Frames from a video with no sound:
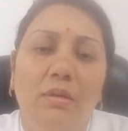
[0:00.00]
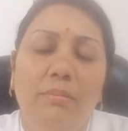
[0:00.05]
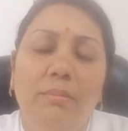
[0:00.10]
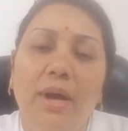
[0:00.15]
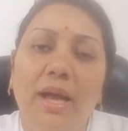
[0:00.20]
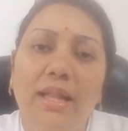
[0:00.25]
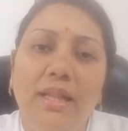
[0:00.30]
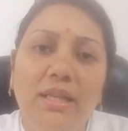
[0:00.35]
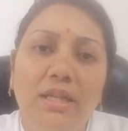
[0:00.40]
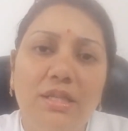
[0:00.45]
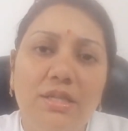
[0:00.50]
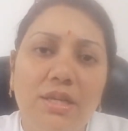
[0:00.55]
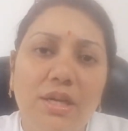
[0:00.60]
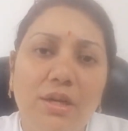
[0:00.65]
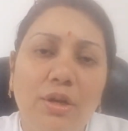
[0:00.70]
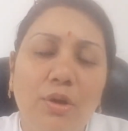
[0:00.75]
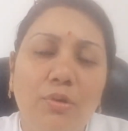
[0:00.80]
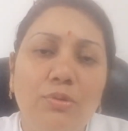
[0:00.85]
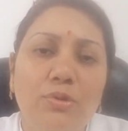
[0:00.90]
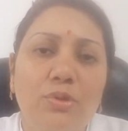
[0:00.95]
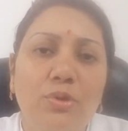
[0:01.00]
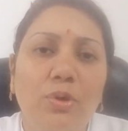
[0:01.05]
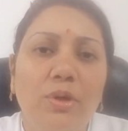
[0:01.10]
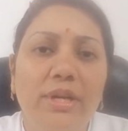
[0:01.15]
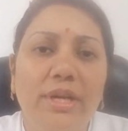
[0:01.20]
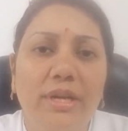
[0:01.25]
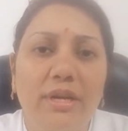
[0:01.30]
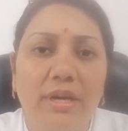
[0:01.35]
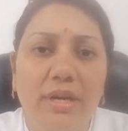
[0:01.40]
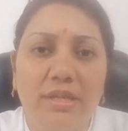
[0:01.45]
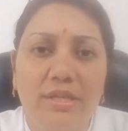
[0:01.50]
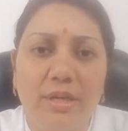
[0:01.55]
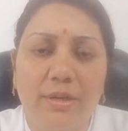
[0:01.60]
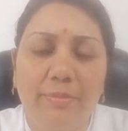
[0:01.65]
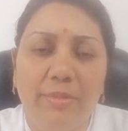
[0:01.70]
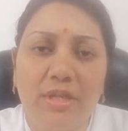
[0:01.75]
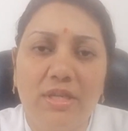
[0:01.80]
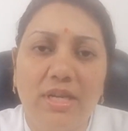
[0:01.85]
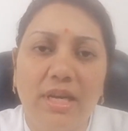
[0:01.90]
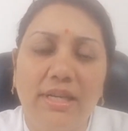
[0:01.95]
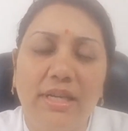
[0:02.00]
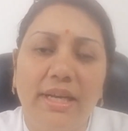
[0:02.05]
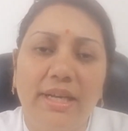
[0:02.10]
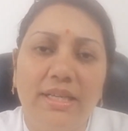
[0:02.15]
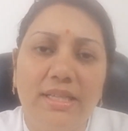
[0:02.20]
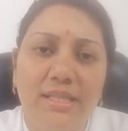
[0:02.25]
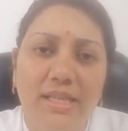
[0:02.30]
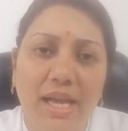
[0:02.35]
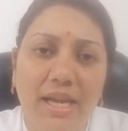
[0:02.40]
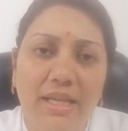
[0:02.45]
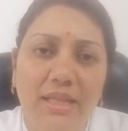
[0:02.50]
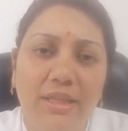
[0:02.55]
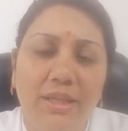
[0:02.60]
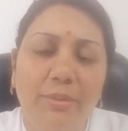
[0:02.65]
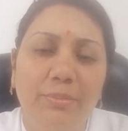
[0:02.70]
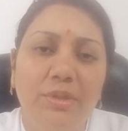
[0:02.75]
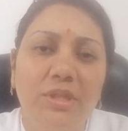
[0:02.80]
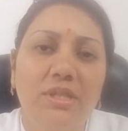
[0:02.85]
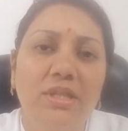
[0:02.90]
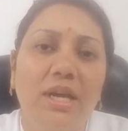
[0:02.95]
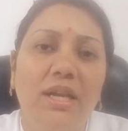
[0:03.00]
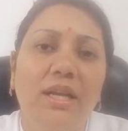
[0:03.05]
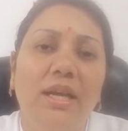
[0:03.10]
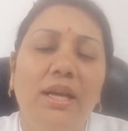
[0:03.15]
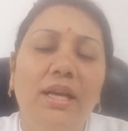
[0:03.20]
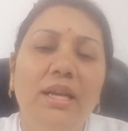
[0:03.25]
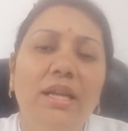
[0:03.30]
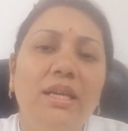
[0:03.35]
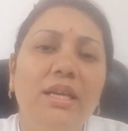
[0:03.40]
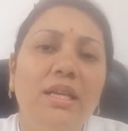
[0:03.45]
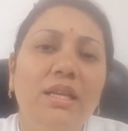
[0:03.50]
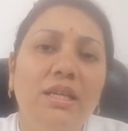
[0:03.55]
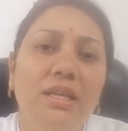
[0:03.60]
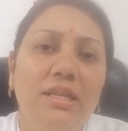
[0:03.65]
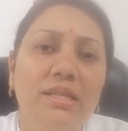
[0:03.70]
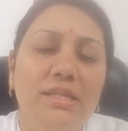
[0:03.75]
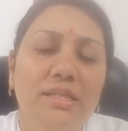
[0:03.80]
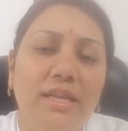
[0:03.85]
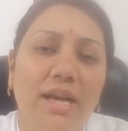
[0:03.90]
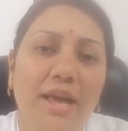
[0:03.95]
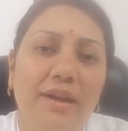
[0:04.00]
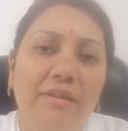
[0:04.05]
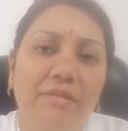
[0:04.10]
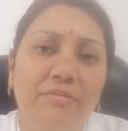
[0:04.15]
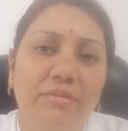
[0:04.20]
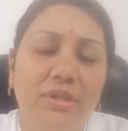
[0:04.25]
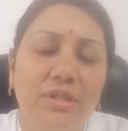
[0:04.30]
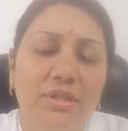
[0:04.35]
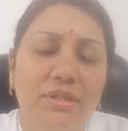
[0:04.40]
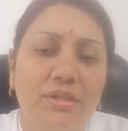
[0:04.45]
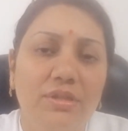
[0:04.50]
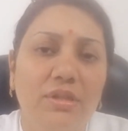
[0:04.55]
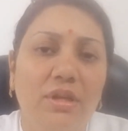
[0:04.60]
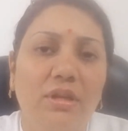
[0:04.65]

मान लीजिए कि उसको लिटरेचर में जाना है साहित्य में जाना है लेकिन किस कारणवश